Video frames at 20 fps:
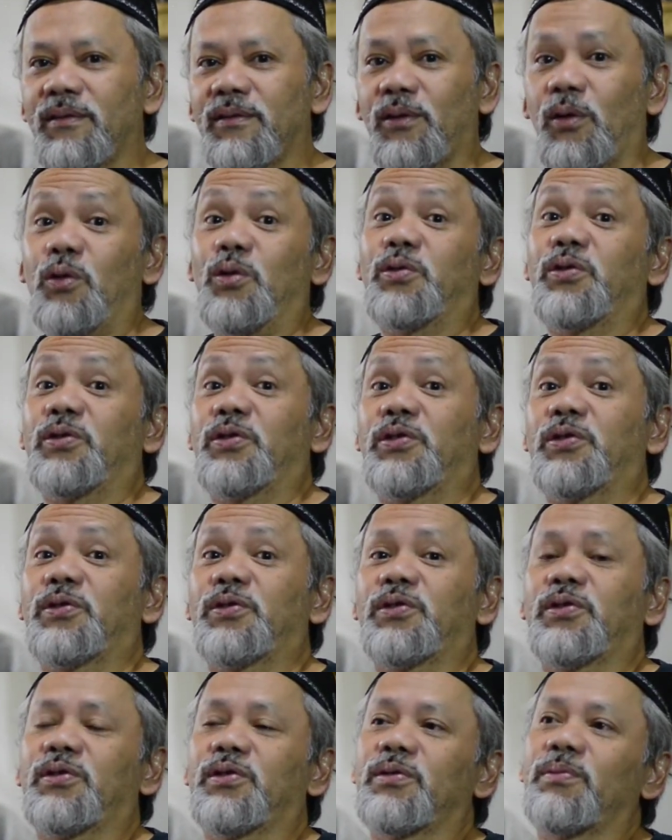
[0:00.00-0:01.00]
terus
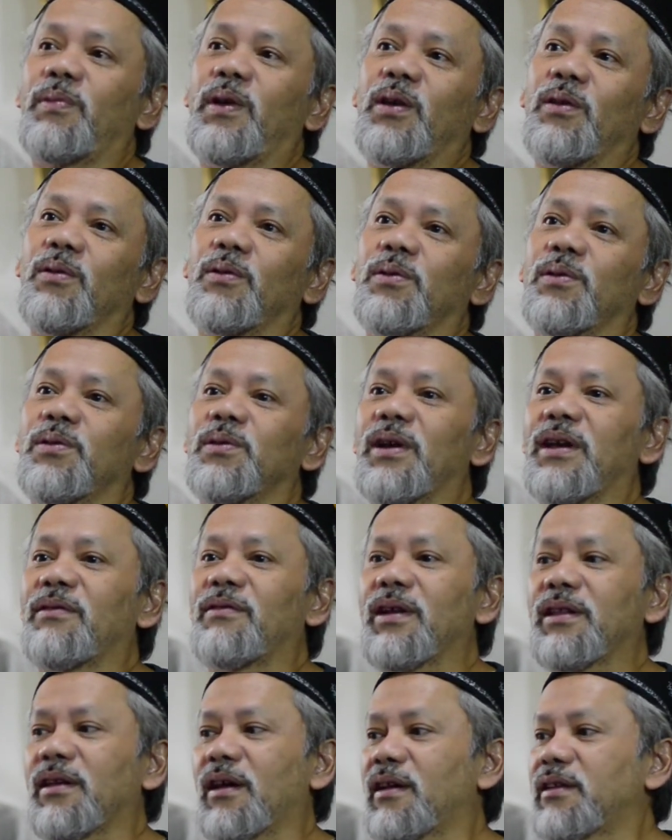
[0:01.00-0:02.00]
seminggu
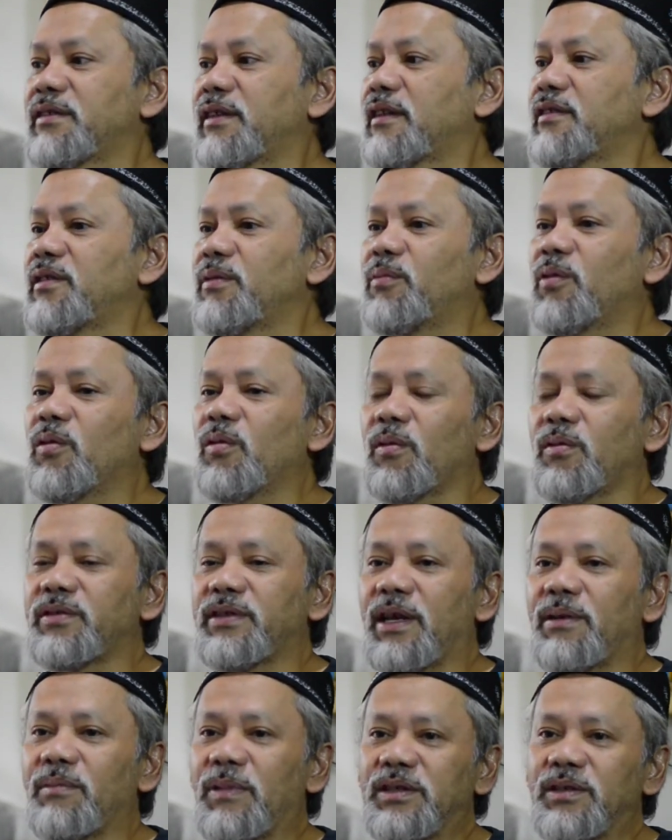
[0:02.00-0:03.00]
lewat karena saya sibuk
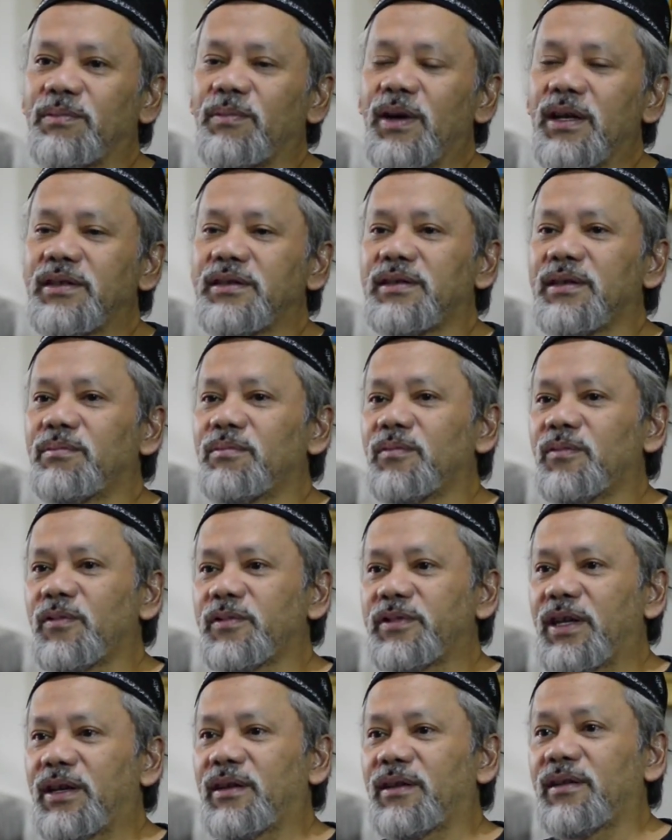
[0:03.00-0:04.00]
urusan macam-macam
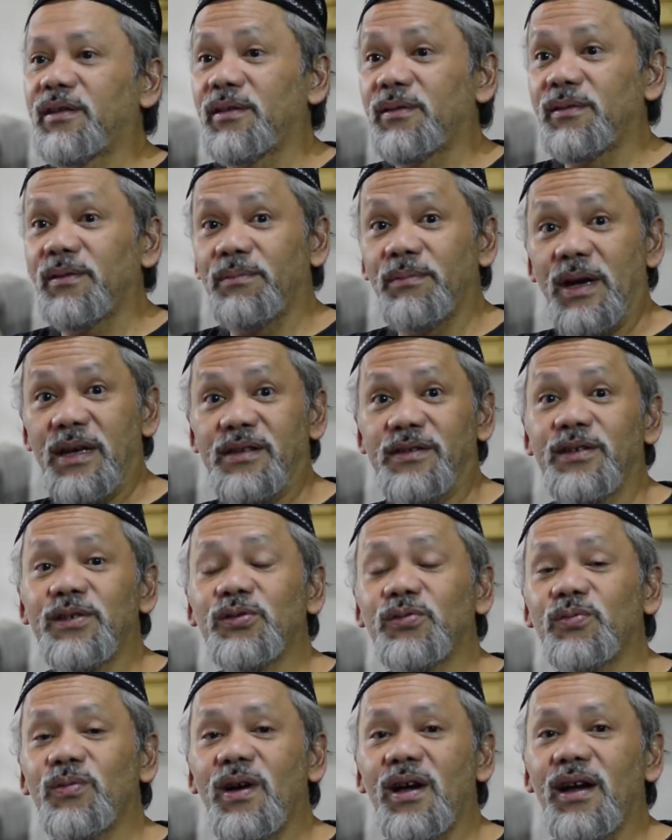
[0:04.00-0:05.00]
urusan
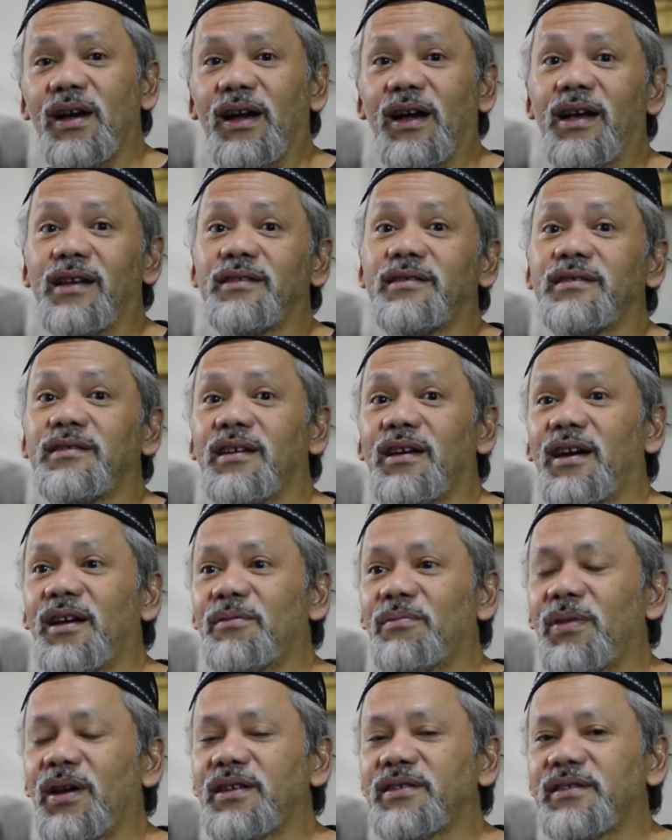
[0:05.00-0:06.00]
mahasiswa
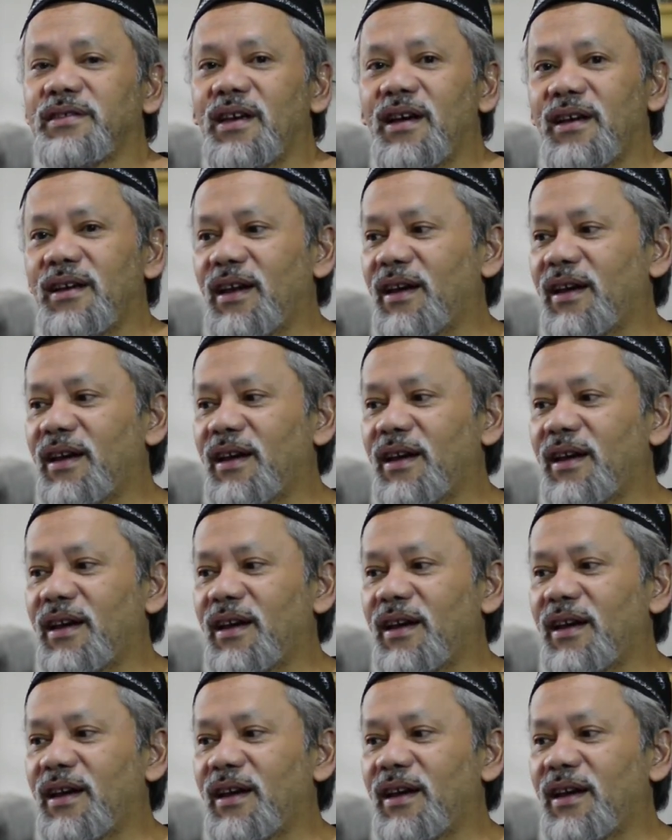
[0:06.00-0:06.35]
ngajar meriksa